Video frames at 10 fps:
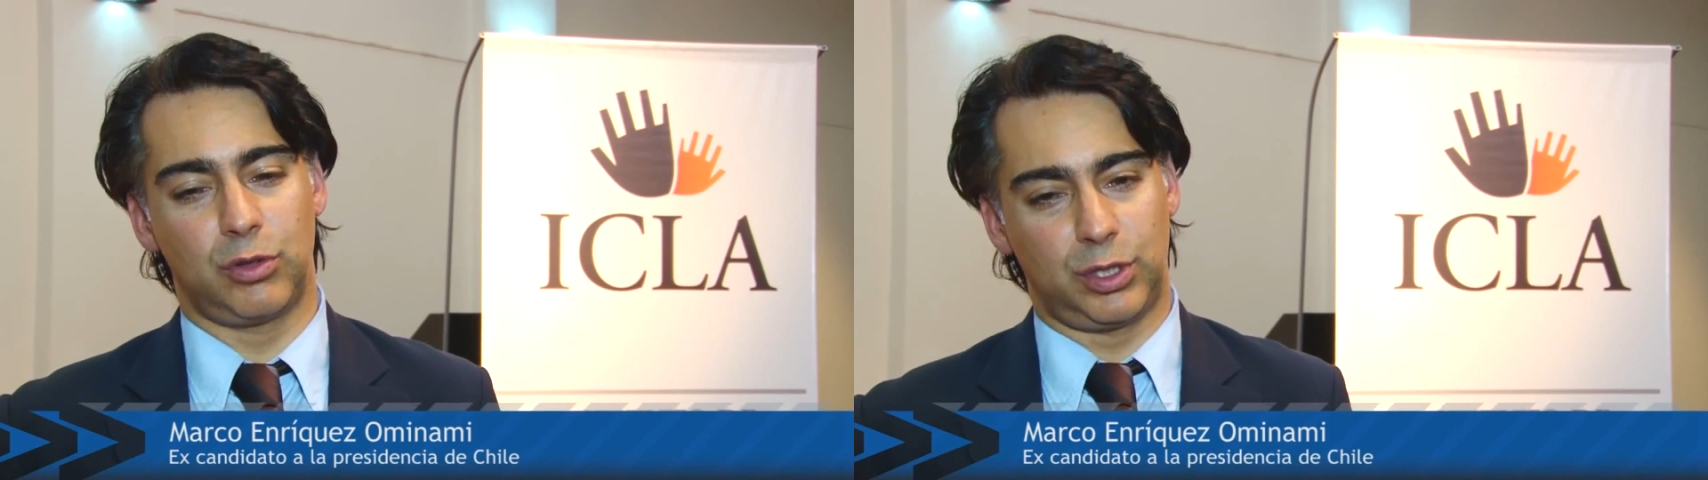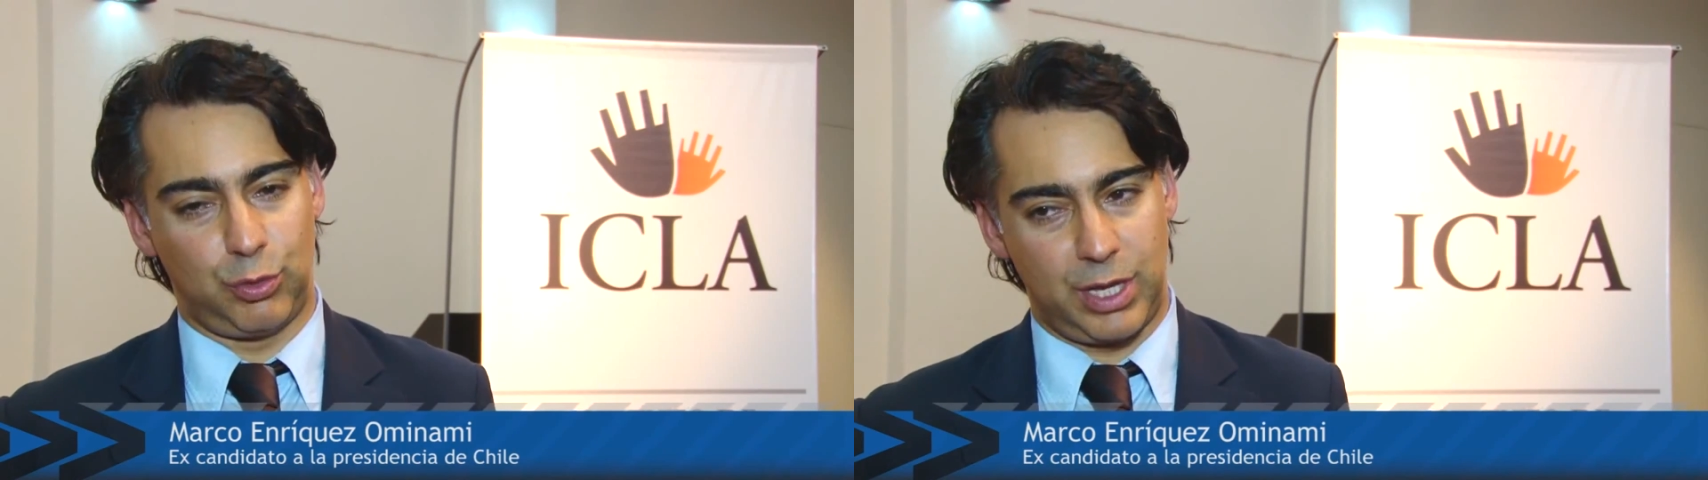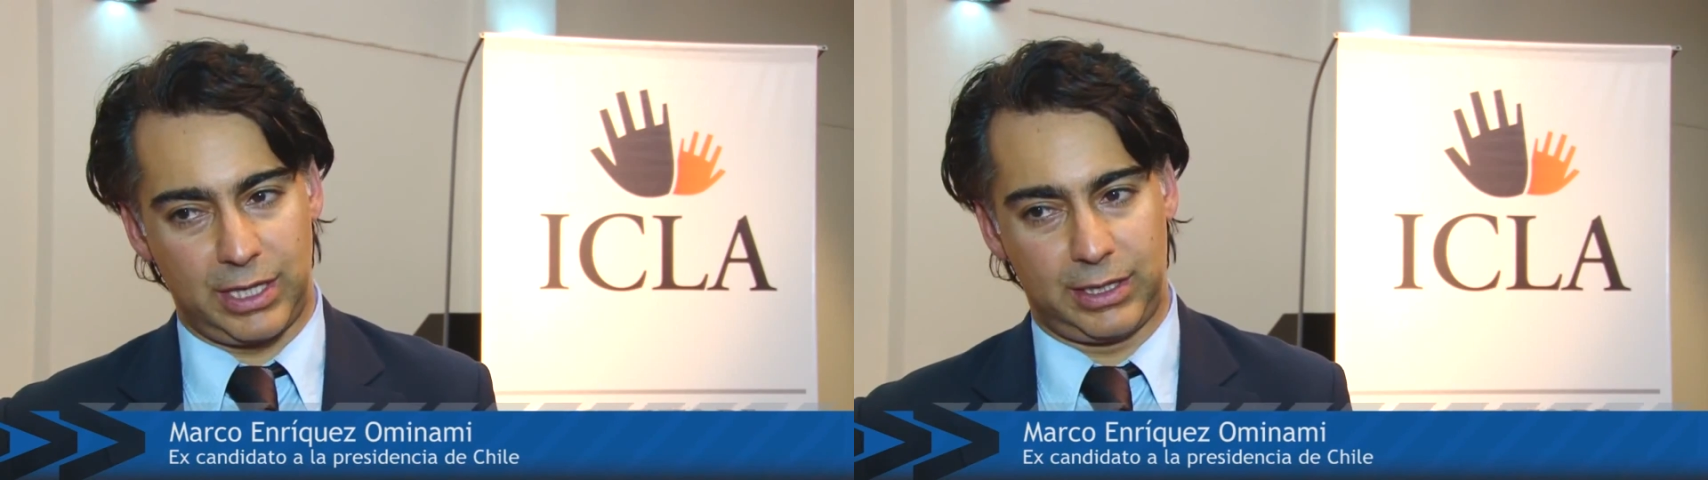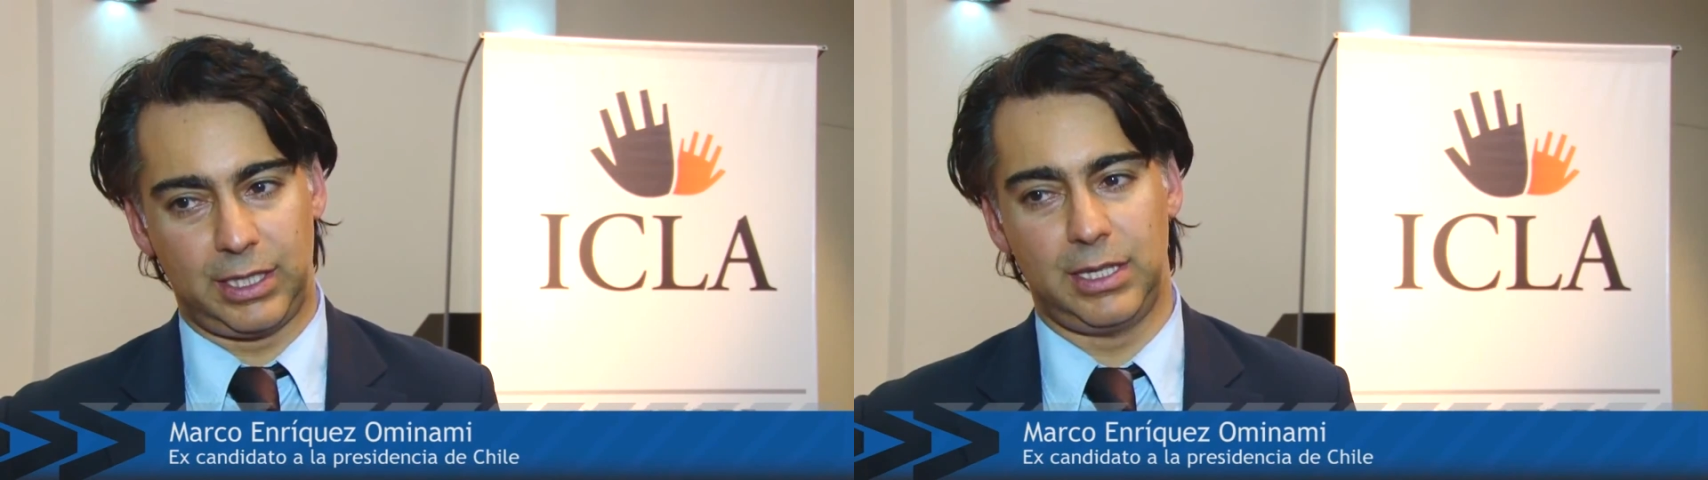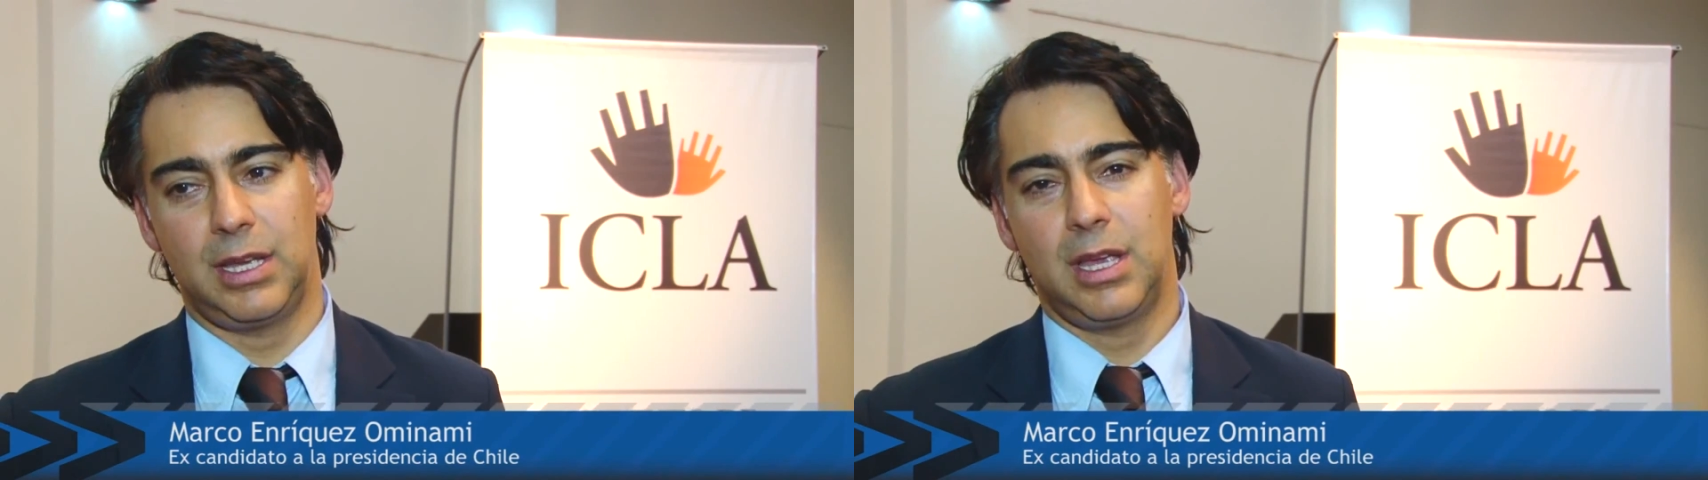
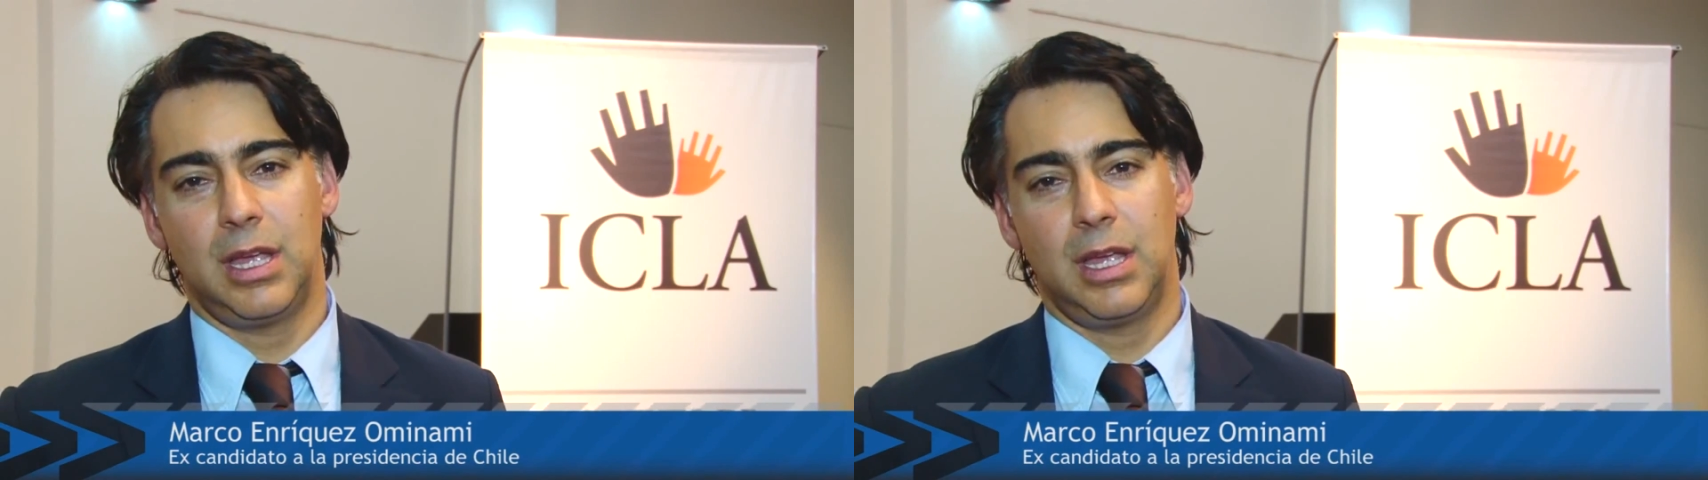constituyente